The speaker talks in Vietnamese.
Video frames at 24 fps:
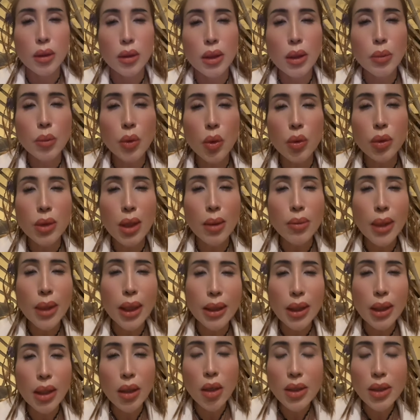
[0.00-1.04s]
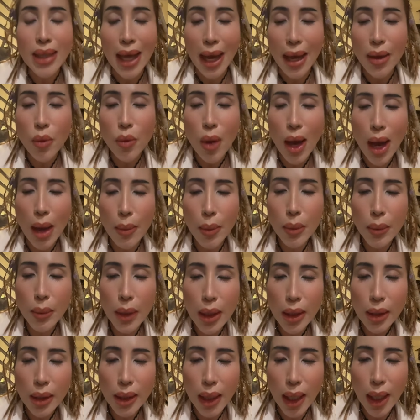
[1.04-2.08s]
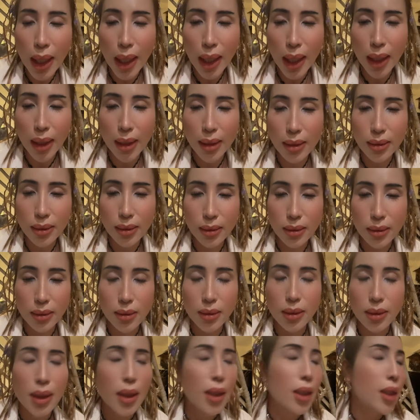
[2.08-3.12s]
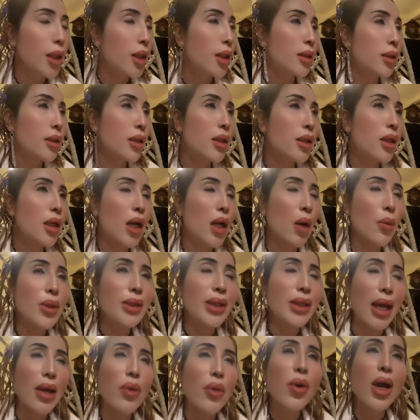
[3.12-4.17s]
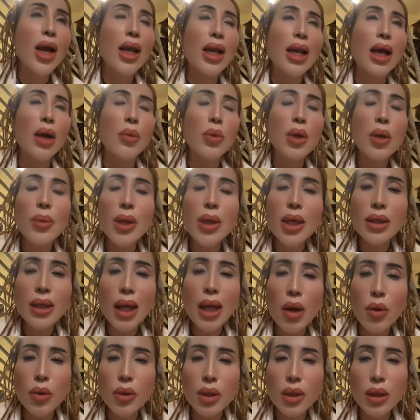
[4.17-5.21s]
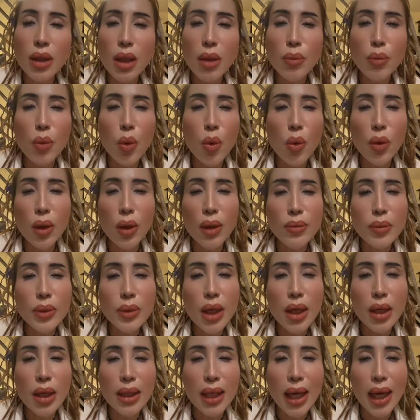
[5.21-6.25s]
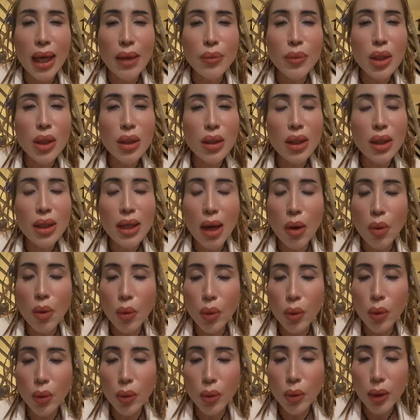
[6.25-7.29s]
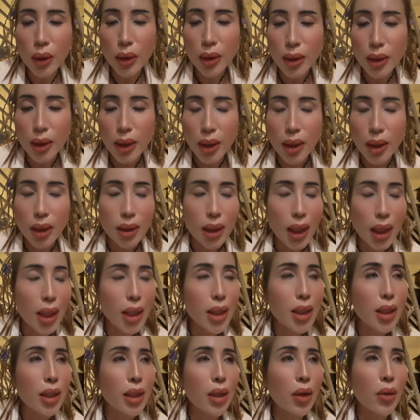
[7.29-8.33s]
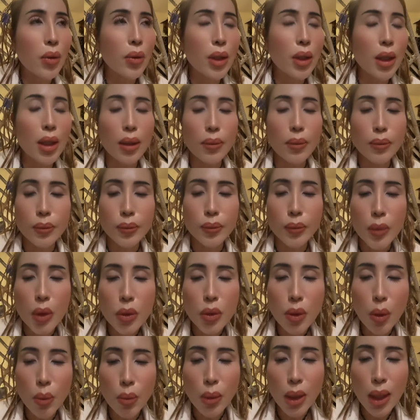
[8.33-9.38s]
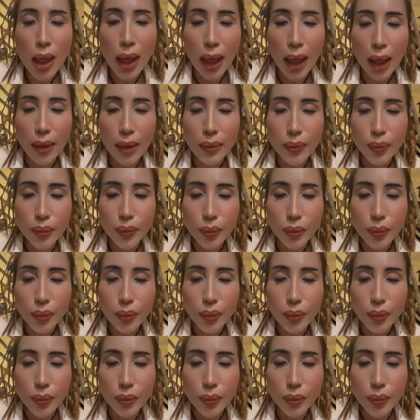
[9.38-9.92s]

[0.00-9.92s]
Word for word: trong cuộc sống này người ta nói trải qua mới biết nha cho nên không có trải qua là không có biết đâu cho nên em buồn lắm về nhà em nhức cái đầu luôn á thấy rồi à, nói chung á là